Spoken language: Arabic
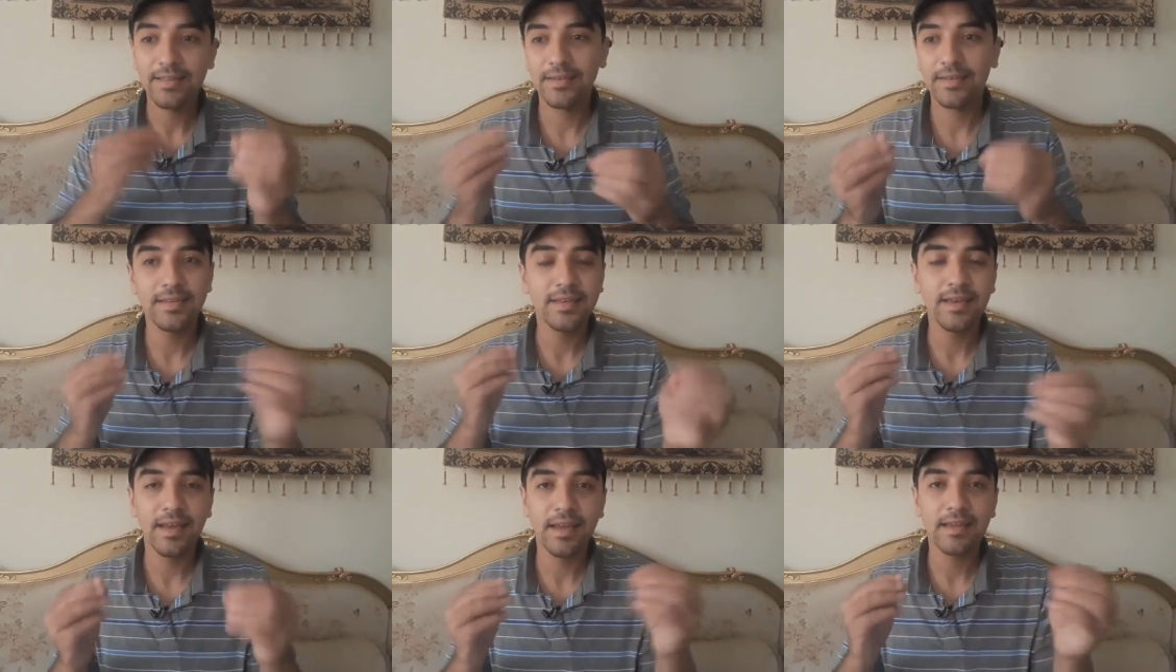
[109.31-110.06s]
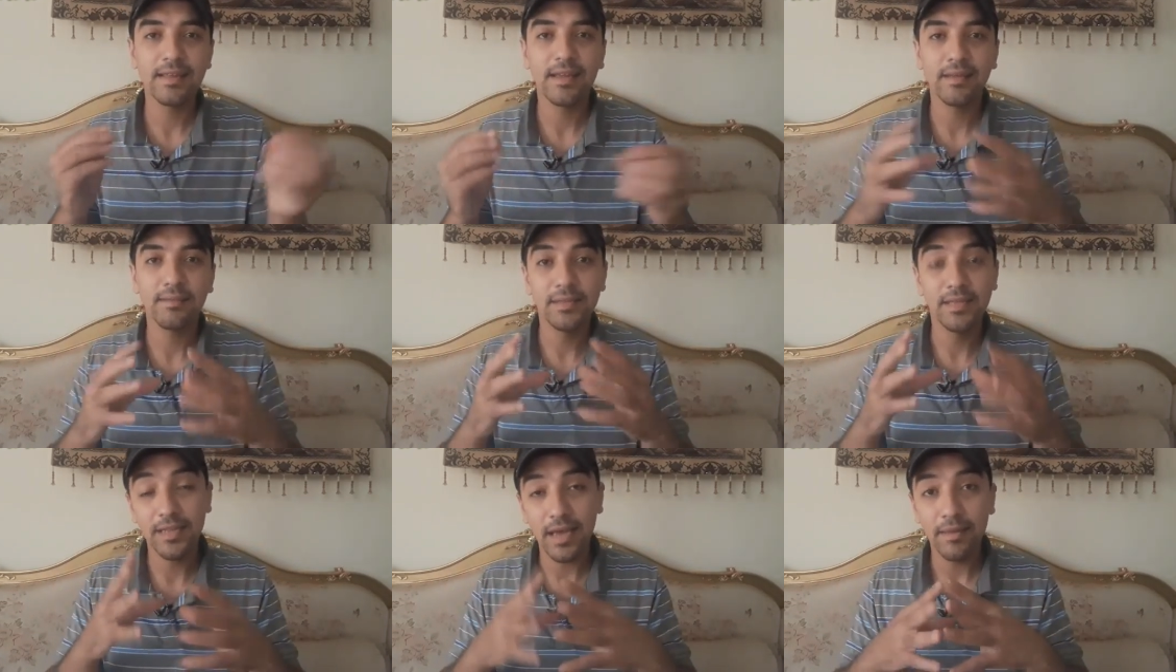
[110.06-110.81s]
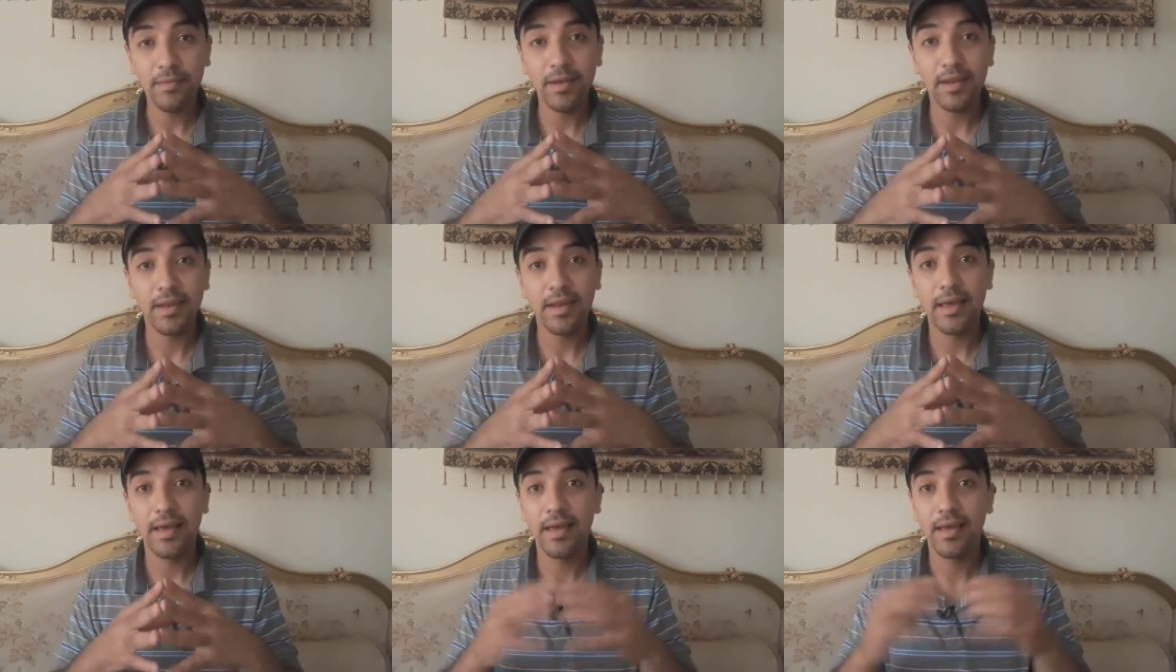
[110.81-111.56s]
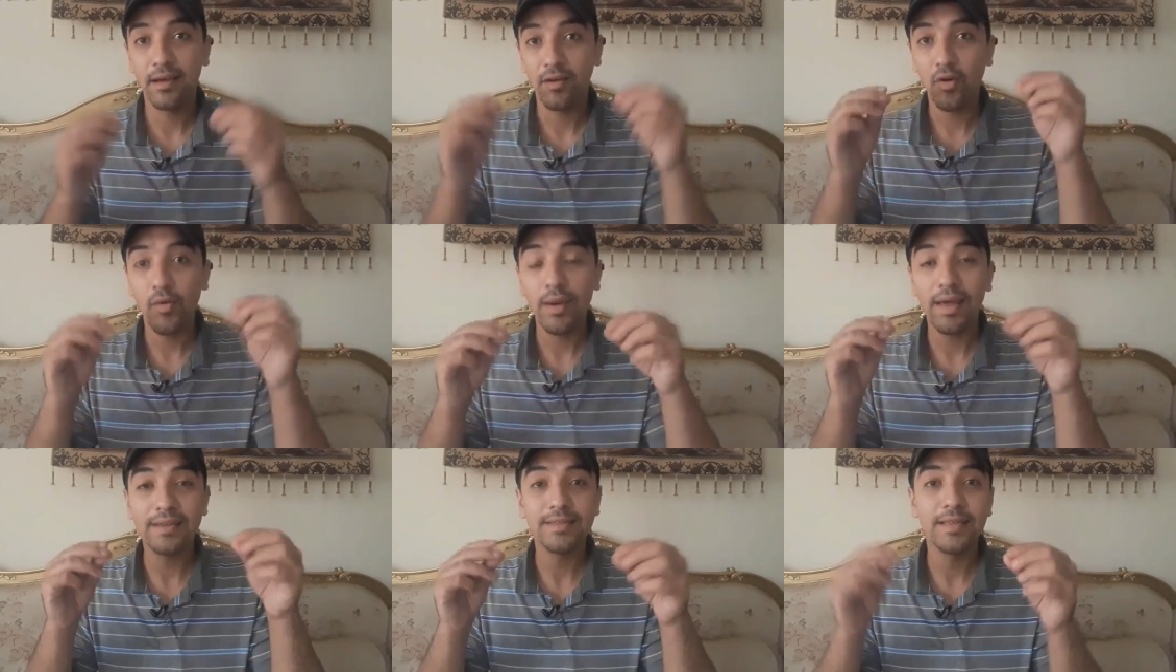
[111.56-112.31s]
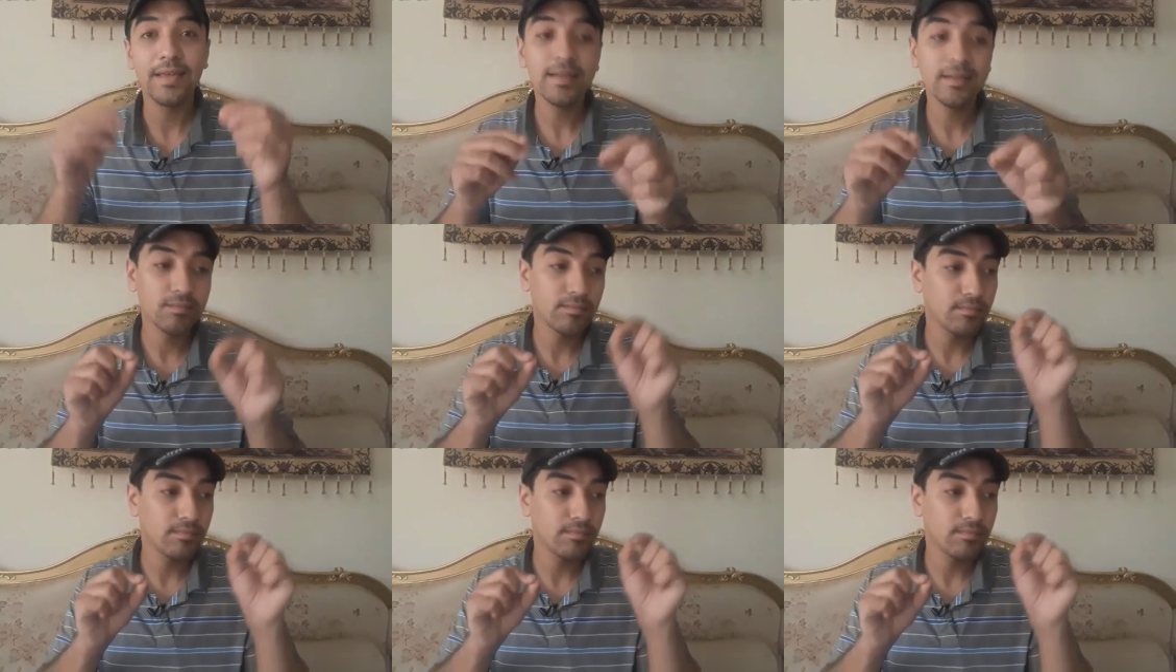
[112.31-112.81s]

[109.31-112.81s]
كتيره كده بتتعمل آه، جوه الاعدادات